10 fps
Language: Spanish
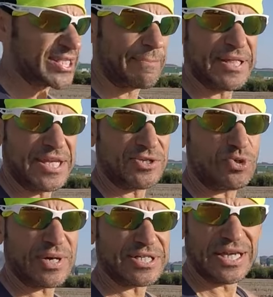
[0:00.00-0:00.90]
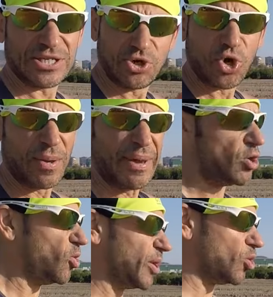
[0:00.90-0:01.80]
zapatillas nuevas es lo, que
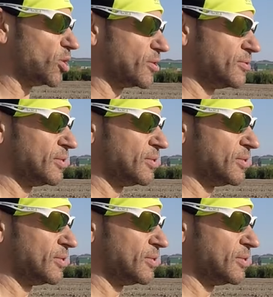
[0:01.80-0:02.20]
lo mejor.